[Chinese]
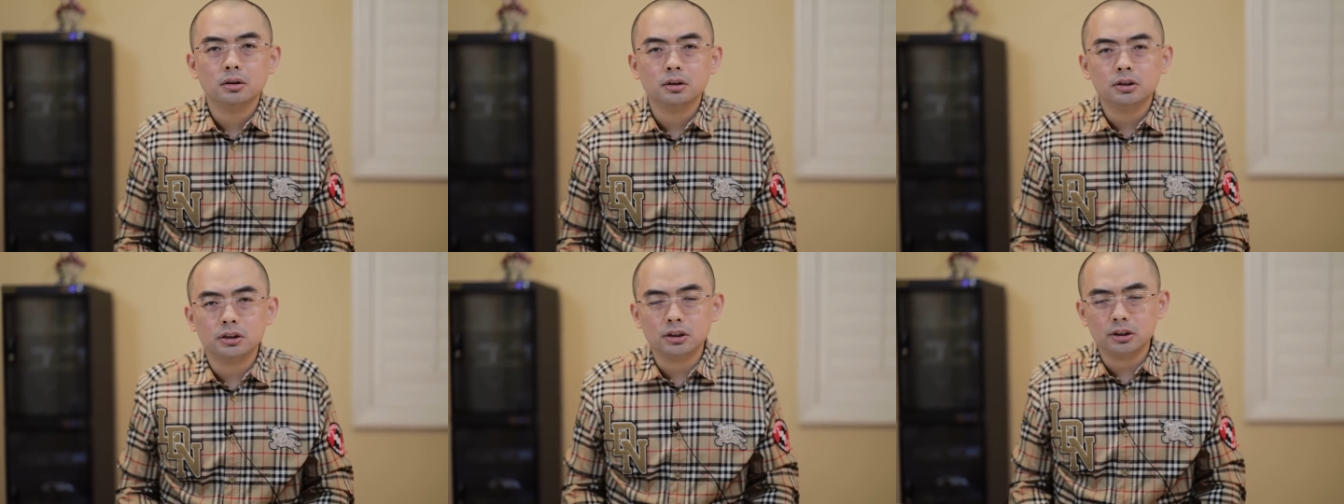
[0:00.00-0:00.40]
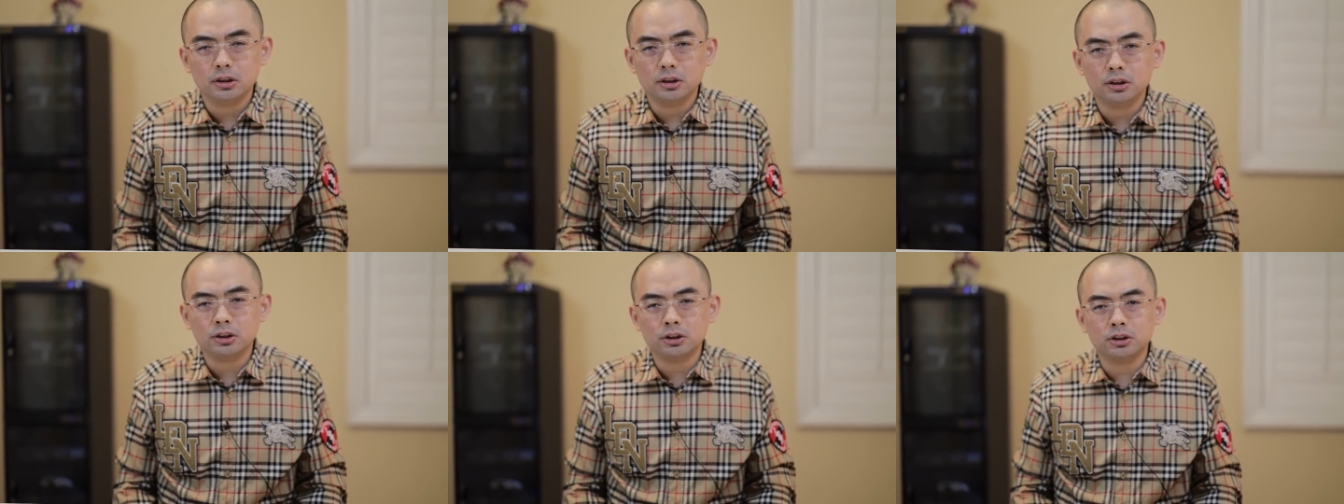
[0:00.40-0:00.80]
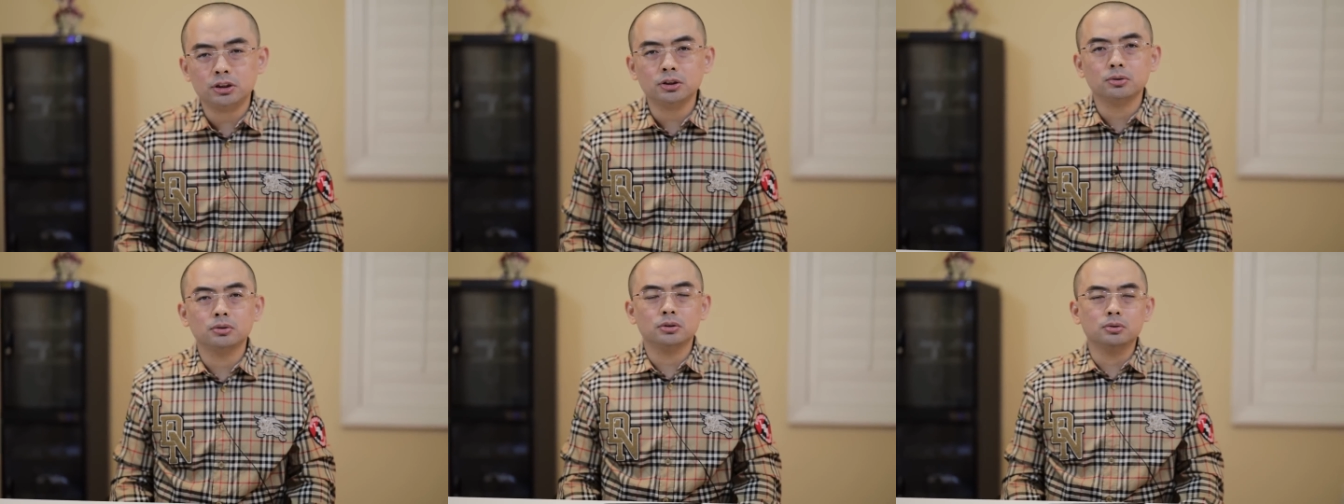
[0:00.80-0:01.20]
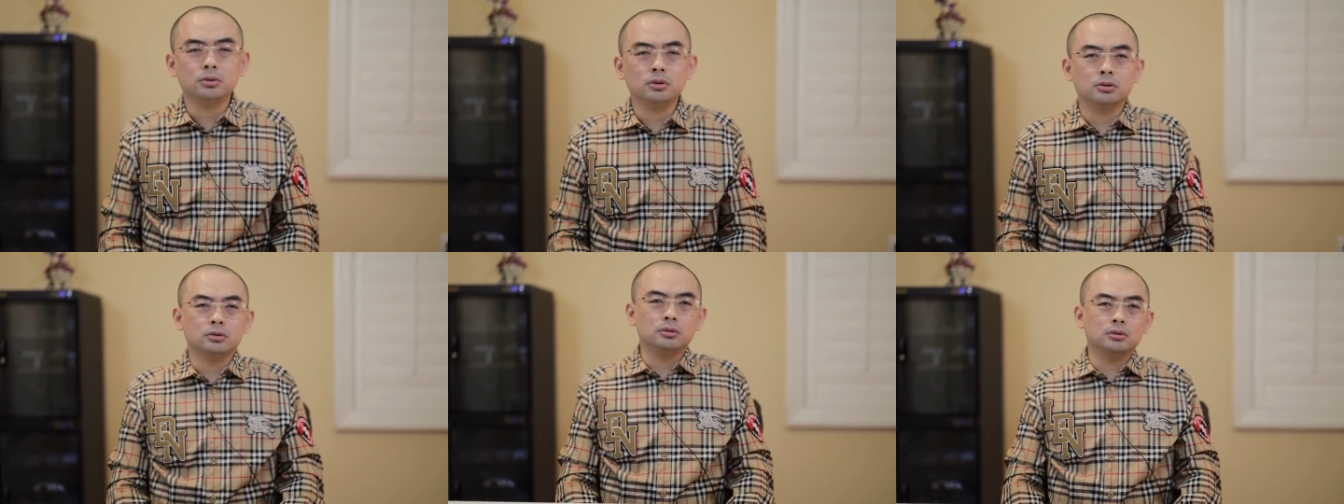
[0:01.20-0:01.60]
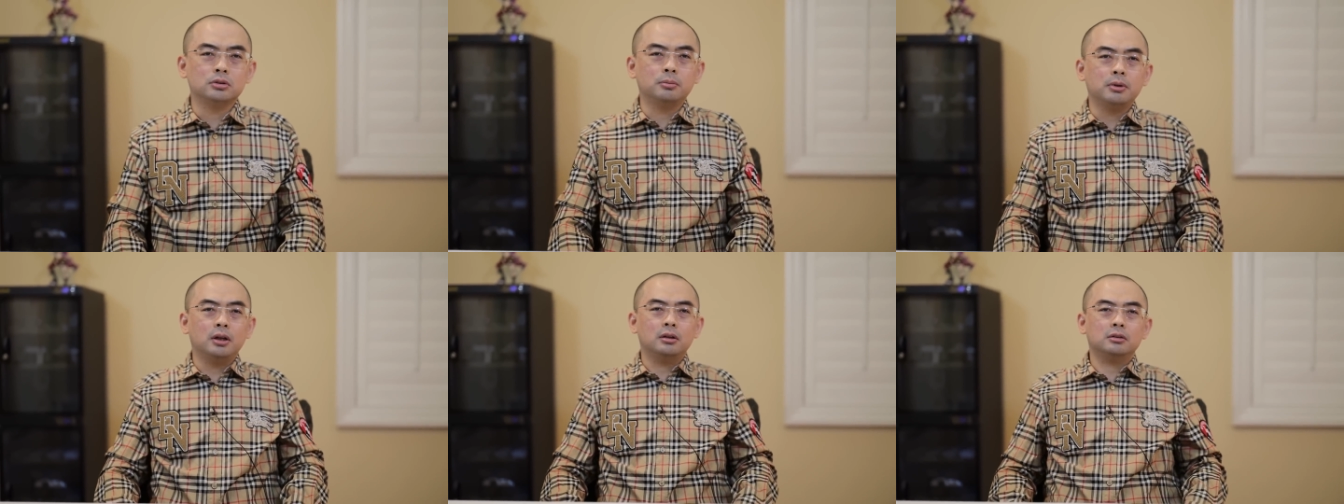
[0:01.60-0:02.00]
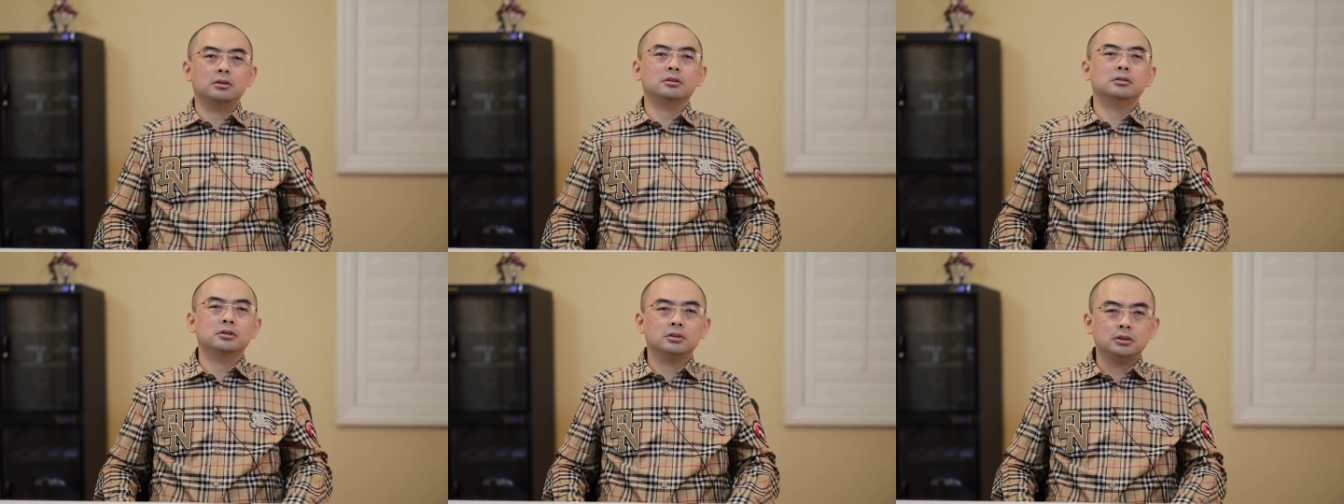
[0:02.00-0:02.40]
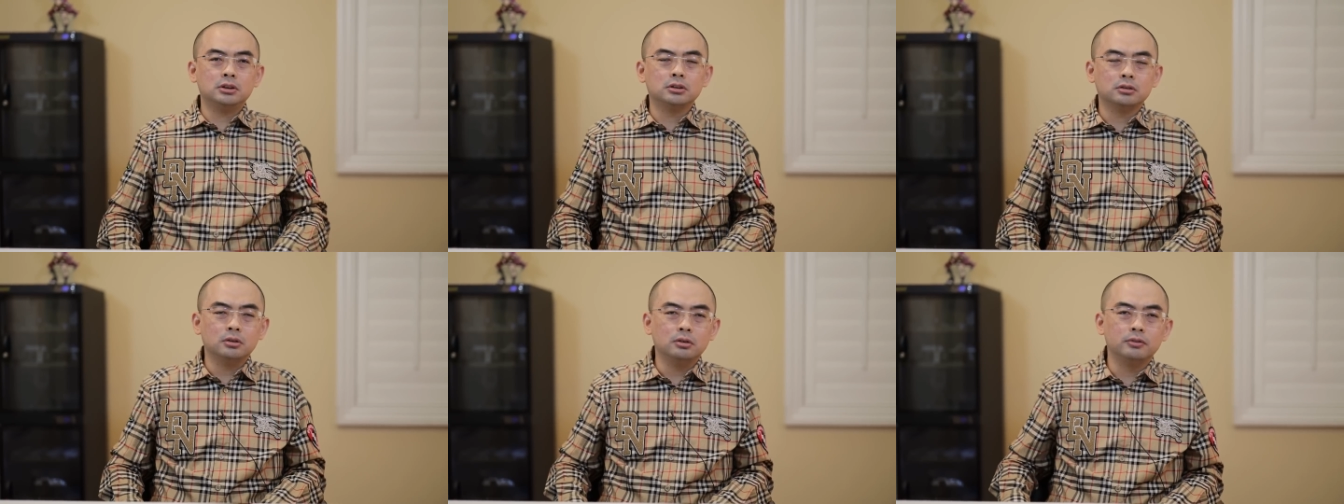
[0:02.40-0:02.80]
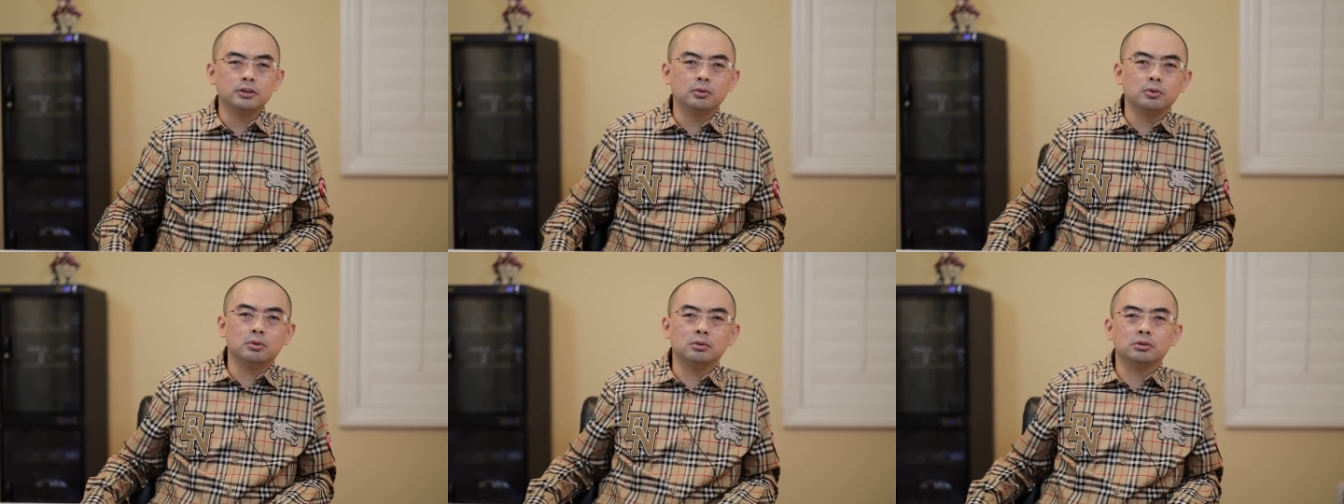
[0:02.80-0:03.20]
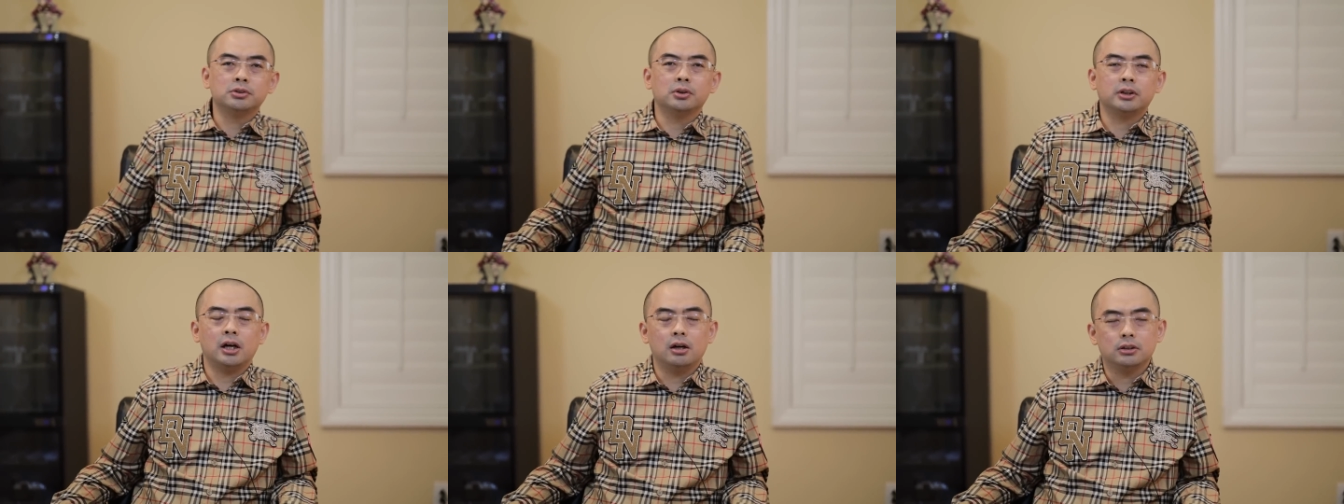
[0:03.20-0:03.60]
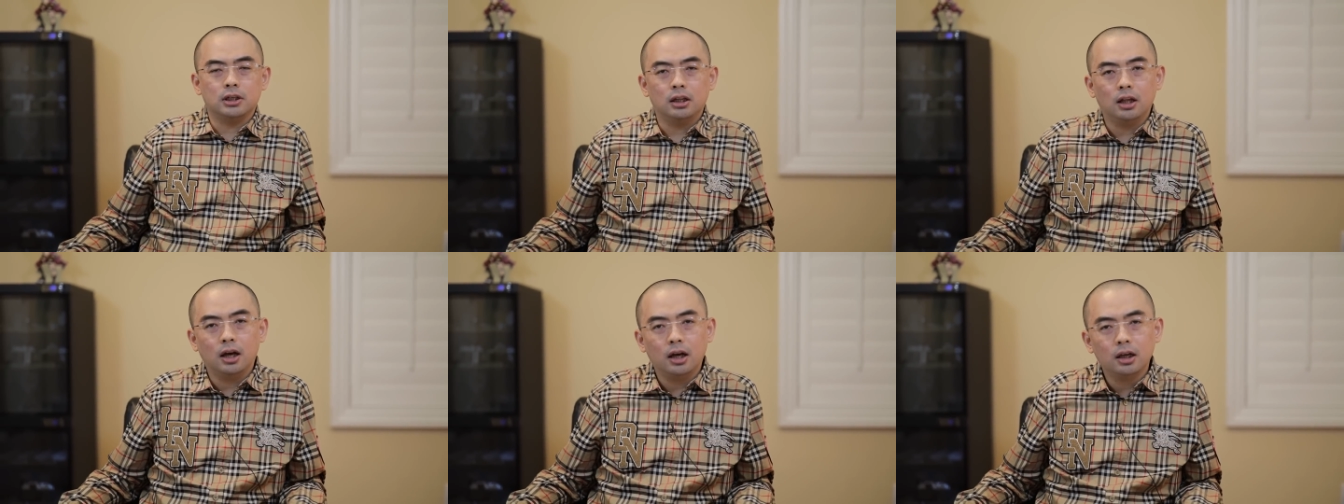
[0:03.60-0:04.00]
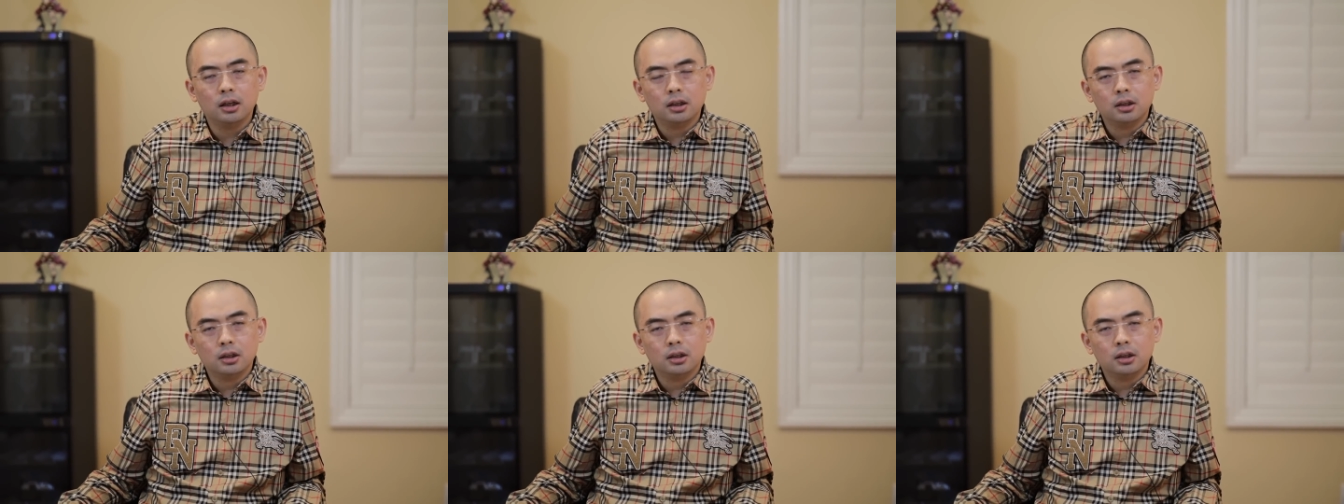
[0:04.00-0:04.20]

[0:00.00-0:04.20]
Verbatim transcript: 是是有点怎么？那金朋友们，我我做参考前了。